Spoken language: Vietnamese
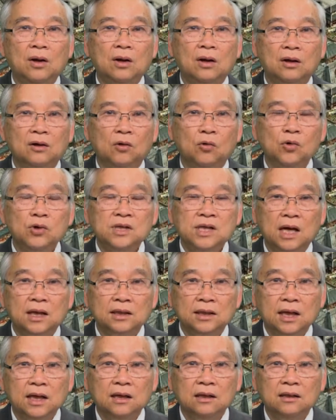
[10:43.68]
đuổi
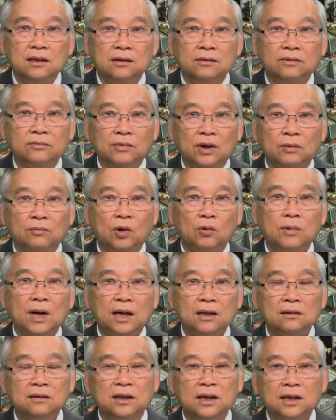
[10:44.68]
dân đi mà một
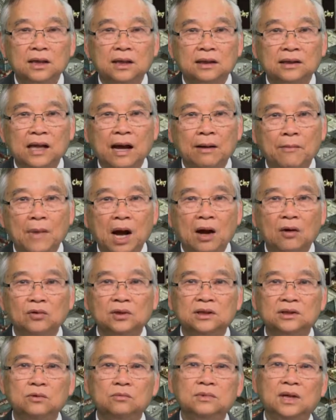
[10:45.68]
cách rất là tàn bạo
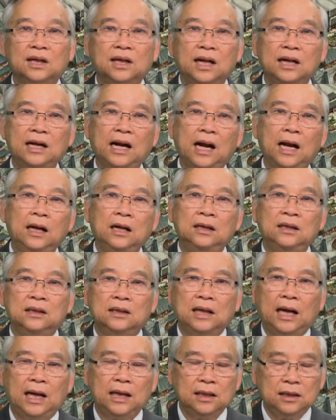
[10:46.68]
thì chúng ta thấy rằng
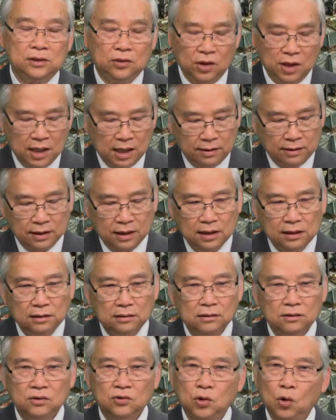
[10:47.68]
cái chuyện là
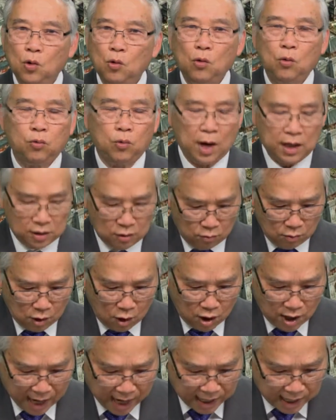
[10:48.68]
vua Quang Trung
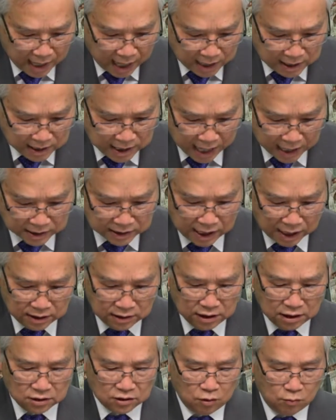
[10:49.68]
có cải cách hành
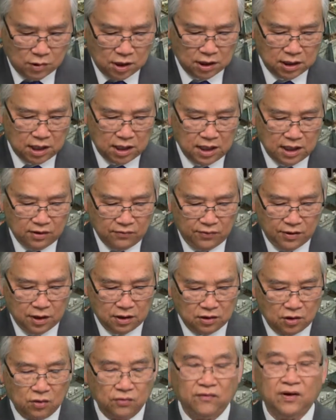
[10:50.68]
chính từ trung ương đến địa
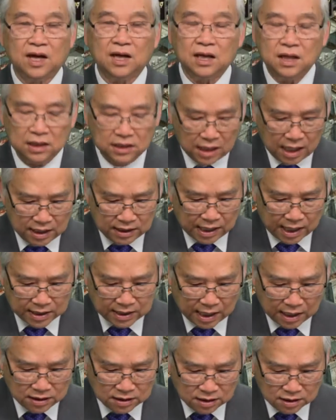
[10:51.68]
phương rồi về kinh tế tài
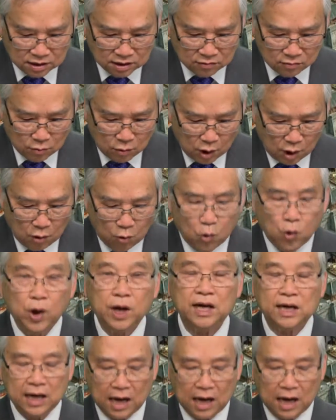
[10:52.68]
chính người cũng có khuyến